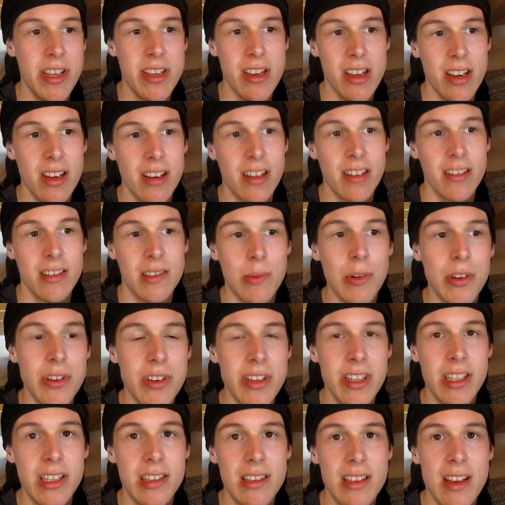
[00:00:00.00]
denke, es wird
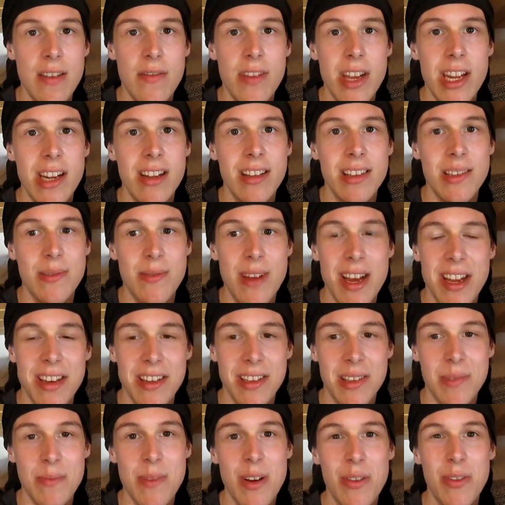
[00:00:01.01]
nichts
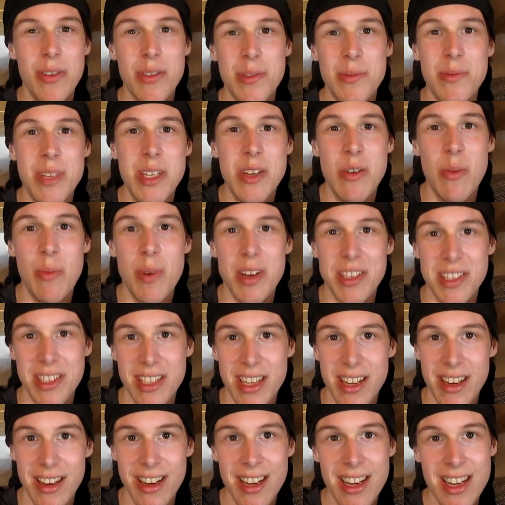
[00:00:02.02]
Erwähnenswertes mehr fürs Video
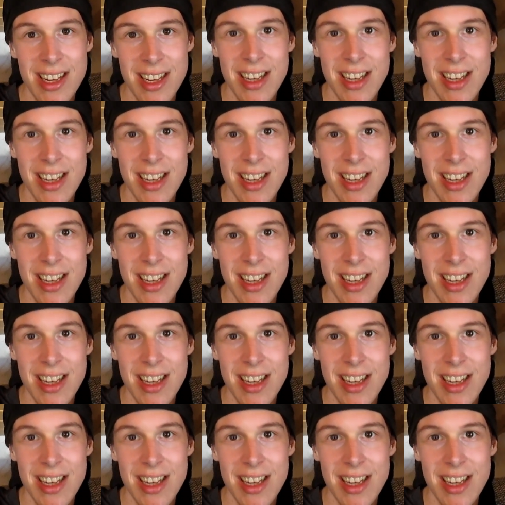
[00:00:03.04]
passieren.